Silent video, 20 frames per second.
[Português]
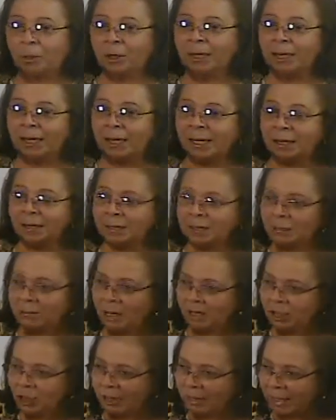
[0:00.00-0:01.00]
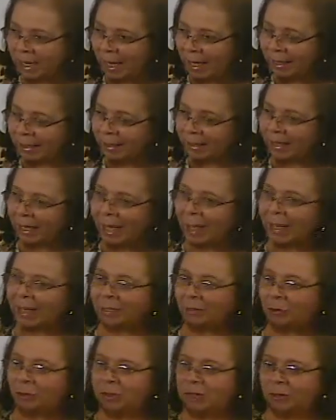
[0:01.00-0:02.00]
Poderia-se imaginar que
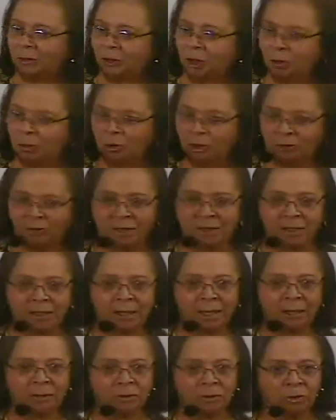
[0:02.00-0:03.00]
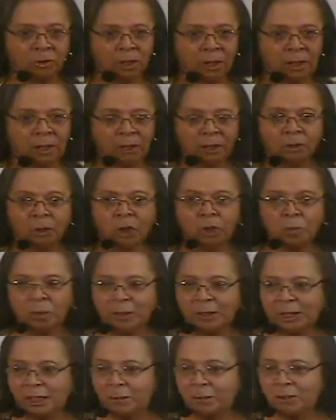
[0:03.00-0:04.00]
lá nos idos de 1900, nós
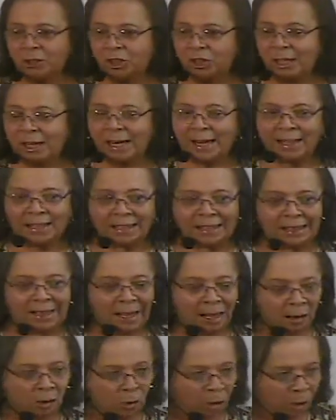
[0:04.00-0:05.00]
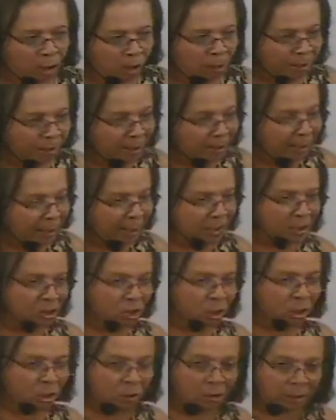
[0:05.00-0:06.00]
poderíamos estar aqui agora, na
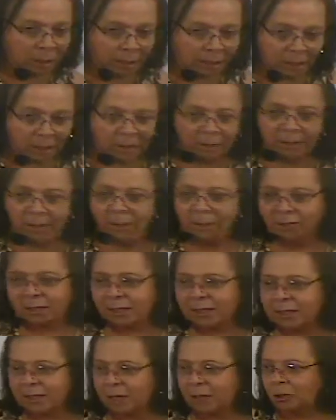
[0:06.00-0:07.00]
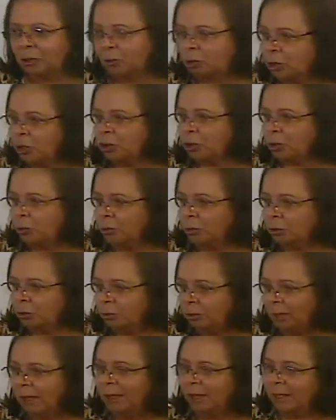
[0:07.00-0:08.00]
casa de Leon Denis, fazendo um
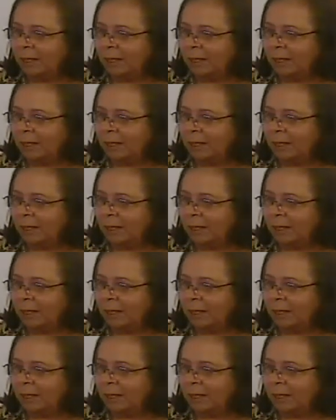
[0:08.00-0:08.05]
estudo,